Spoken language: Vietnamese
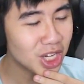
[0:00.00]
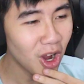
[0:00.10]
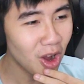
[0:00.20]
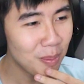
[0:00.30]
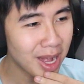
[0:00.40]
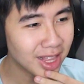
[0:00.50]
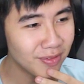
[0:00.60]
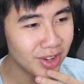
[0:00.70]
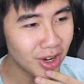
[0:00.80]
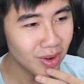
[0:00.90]
cho bà
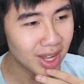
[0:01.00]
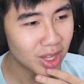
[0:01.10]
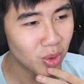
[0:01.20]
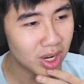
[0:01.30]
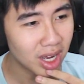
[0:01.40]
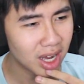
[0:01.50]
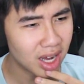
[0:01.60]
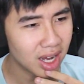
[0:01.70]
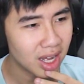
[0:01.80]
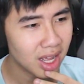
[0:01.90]
Tân Vlog là thuộc
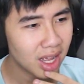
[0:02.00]
uh,